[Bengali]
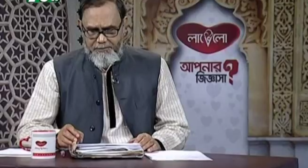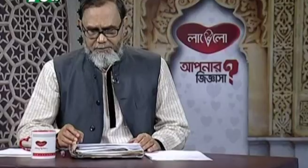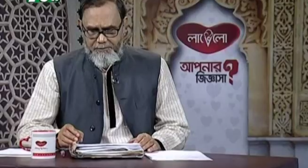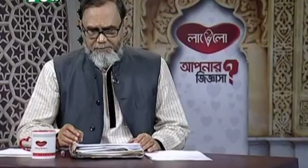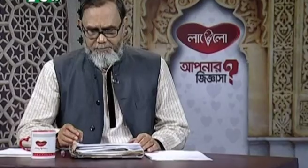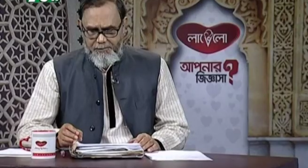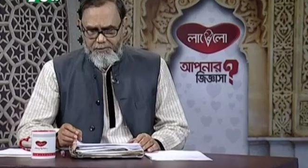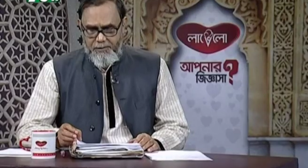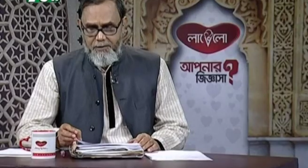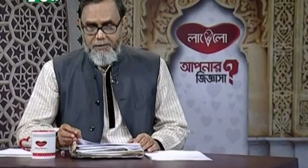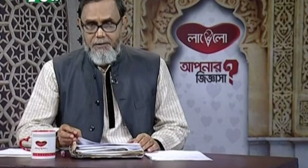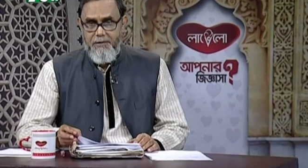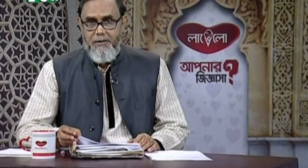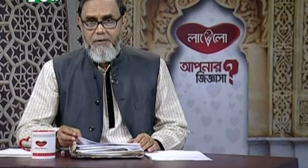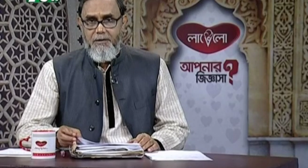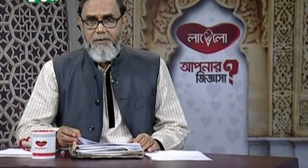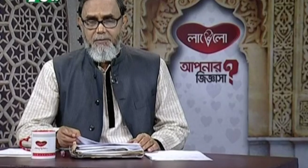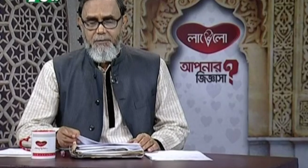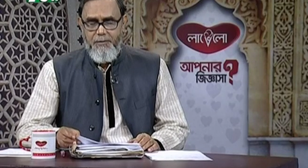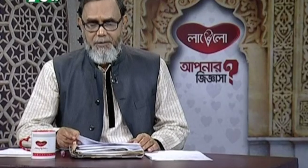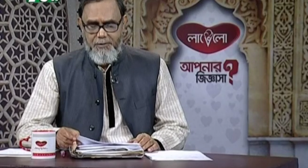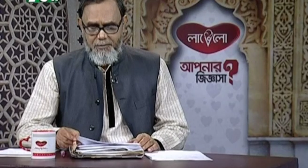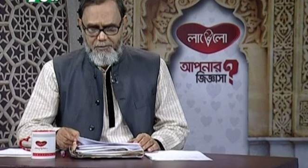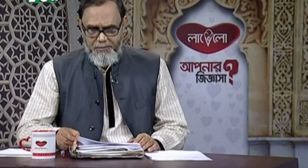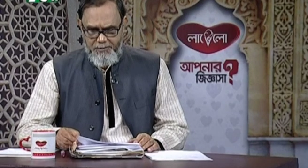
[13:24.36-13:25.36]
আমরা হকের
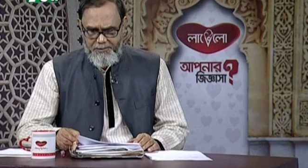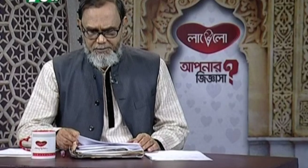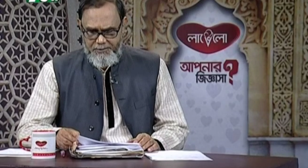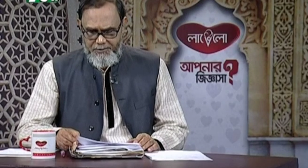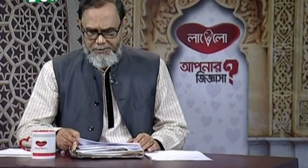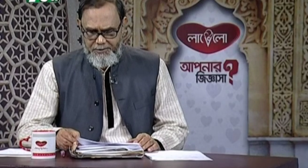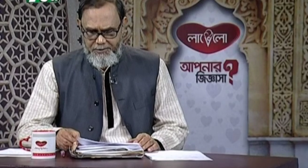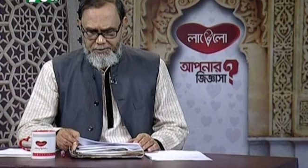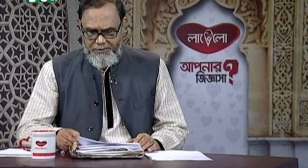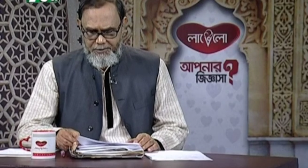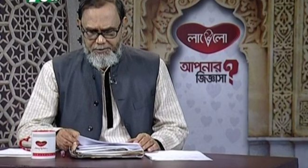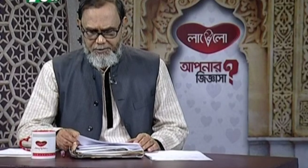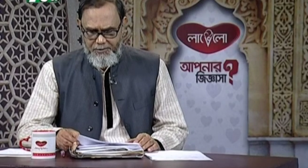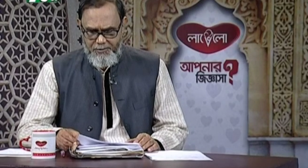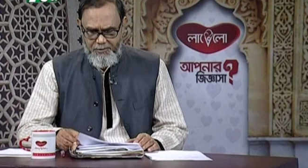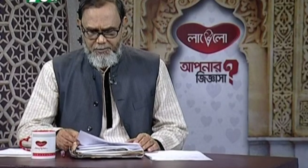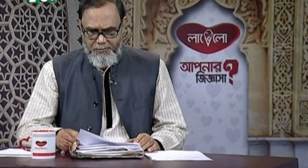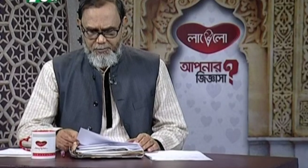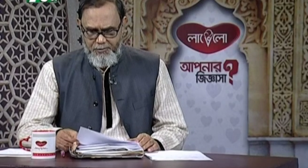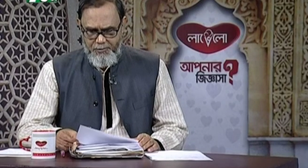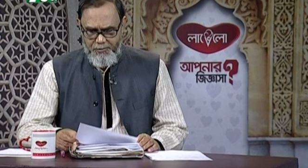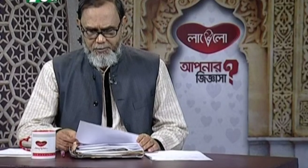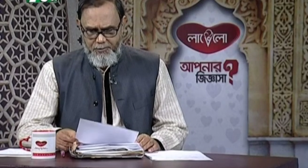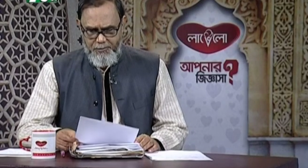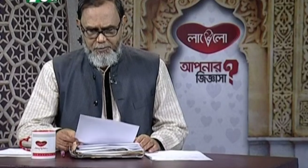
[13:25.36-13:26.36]
বিষয়টি
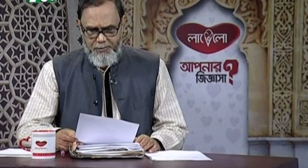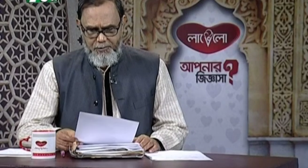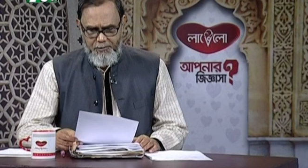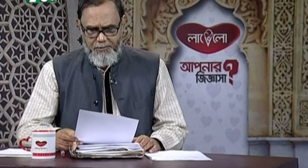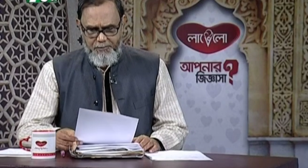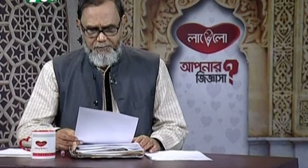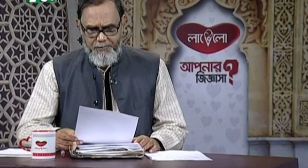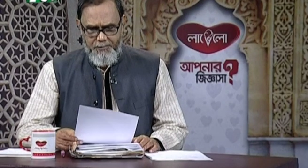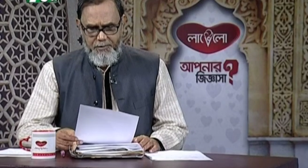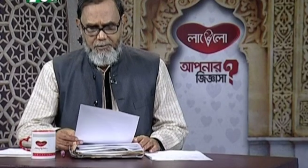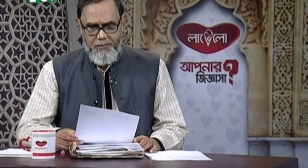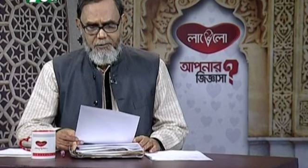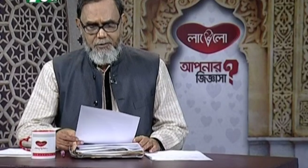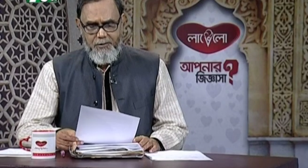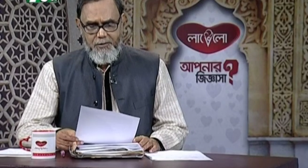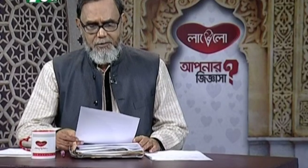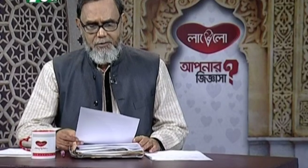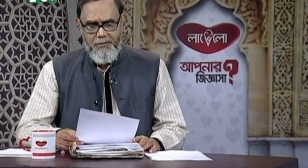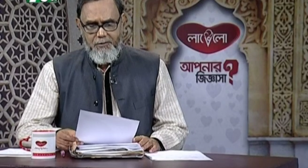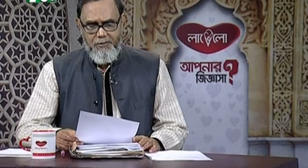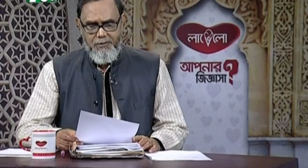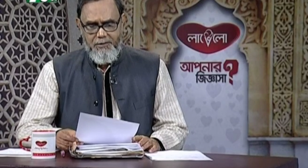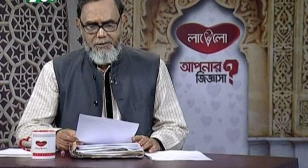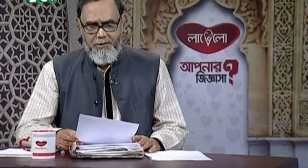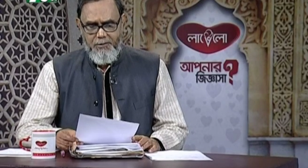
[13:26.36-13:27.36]
অবগত হলাম প্রিয়
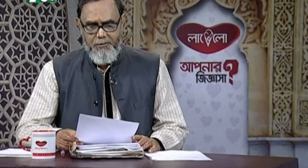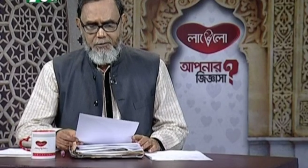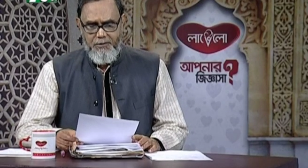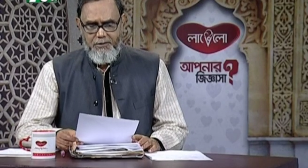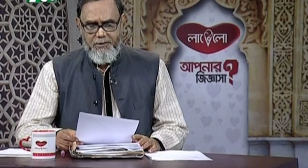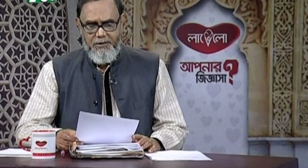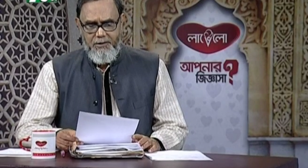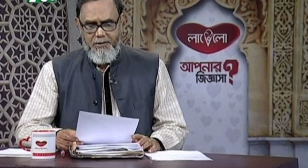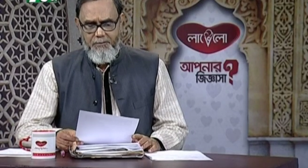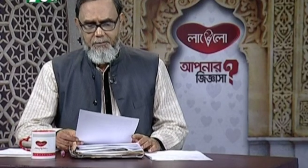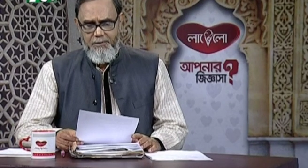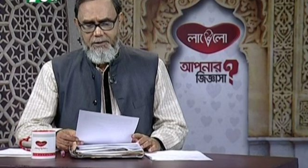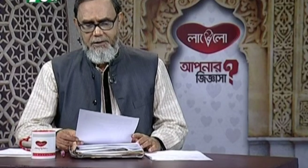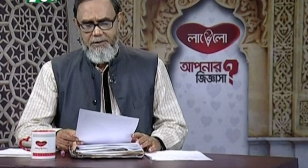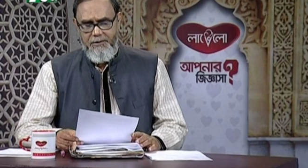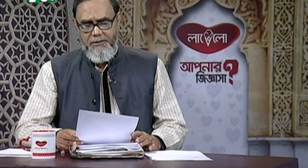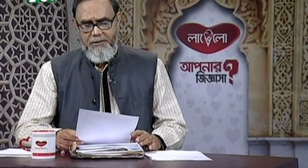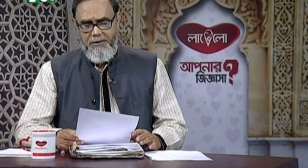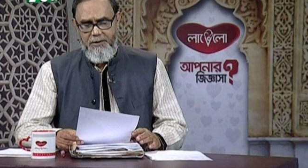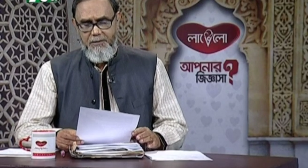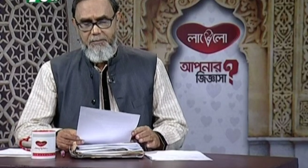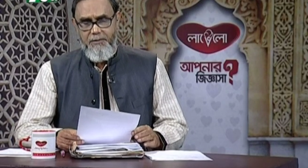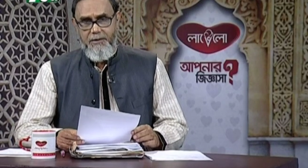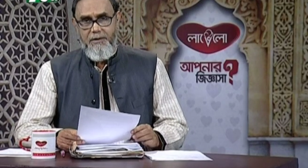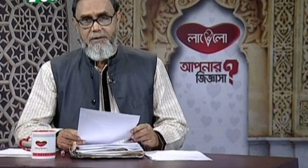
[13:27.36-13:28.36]
দর্শক আরও একটি ইমেল
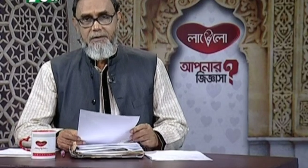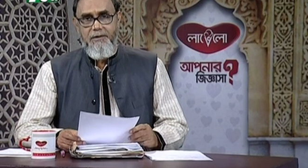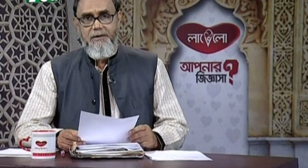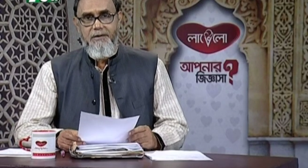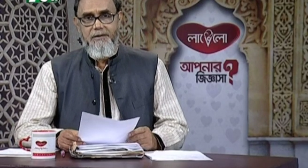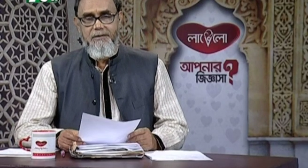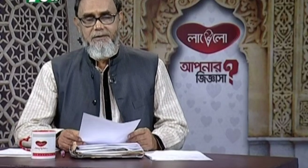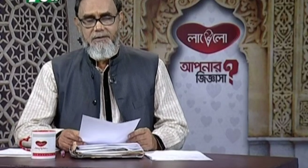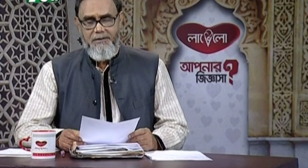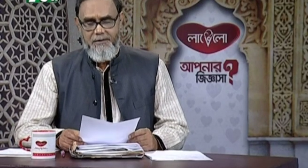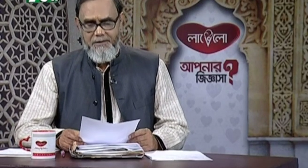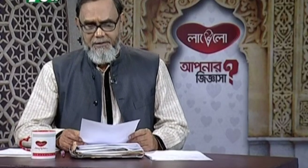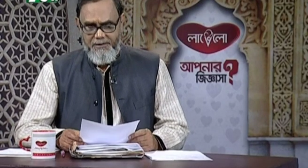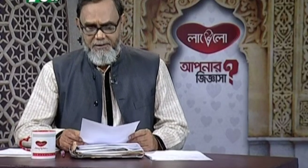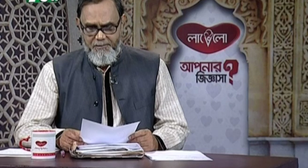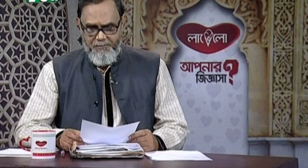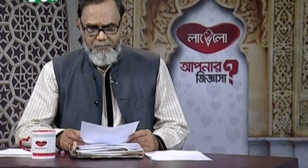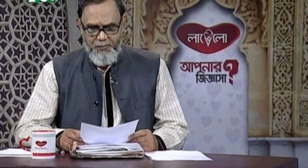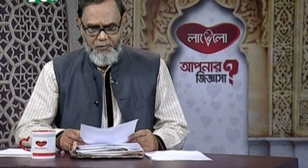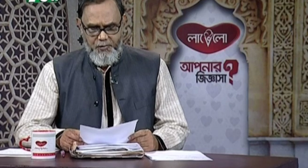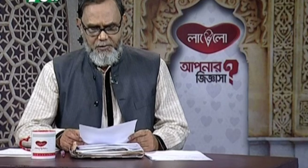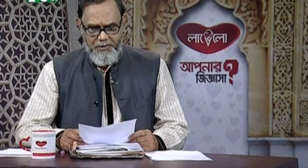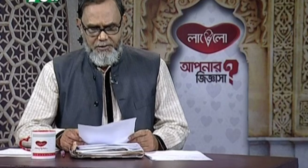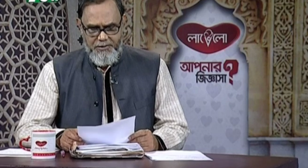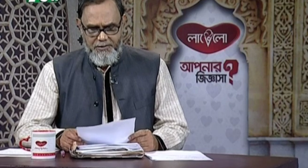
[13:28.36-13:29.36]
যিনি পাঠিয়েছেন নাম
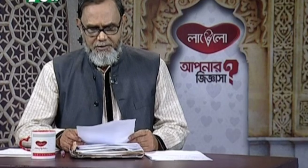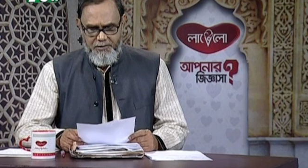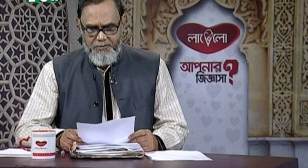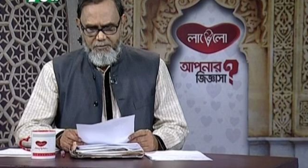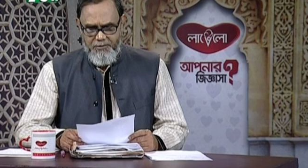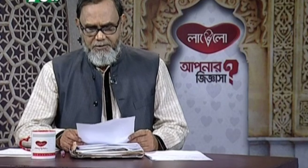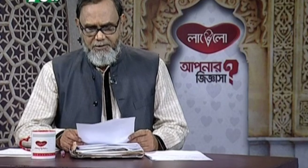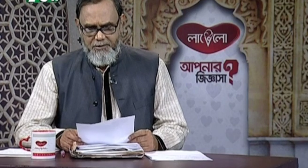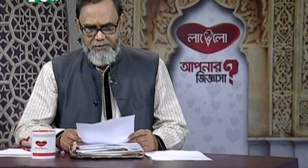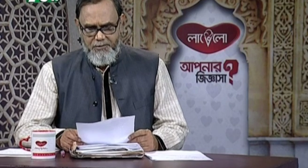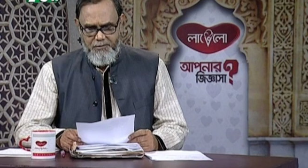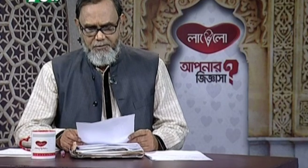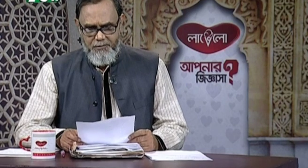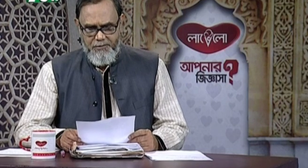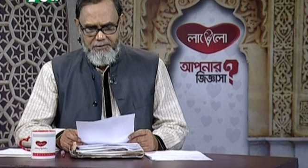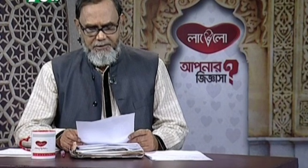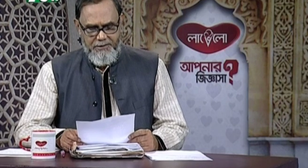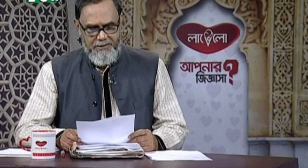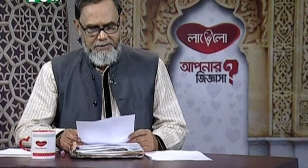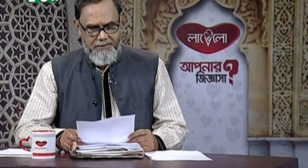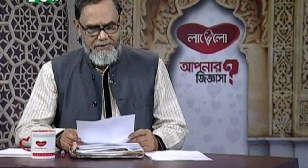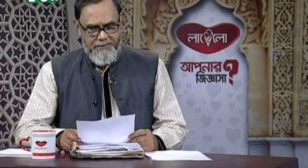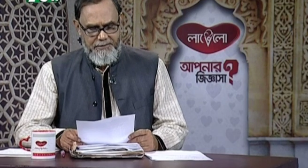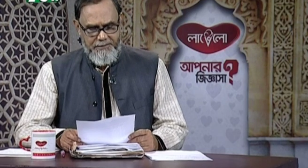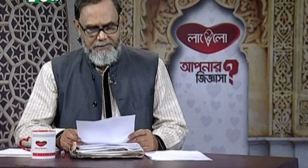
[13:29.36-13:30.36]
প্রকাশে অনিচ্ছুক
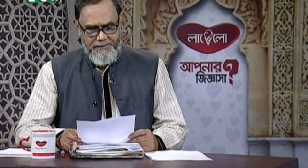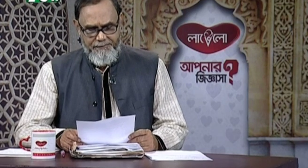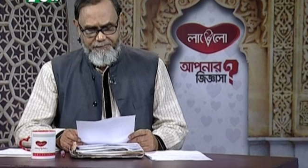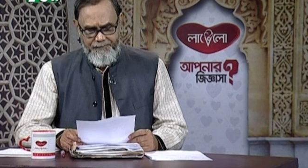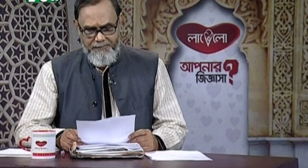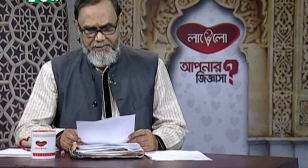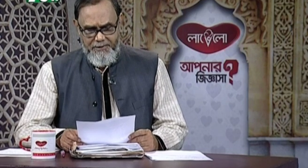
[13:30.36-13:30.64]
লিখেছেন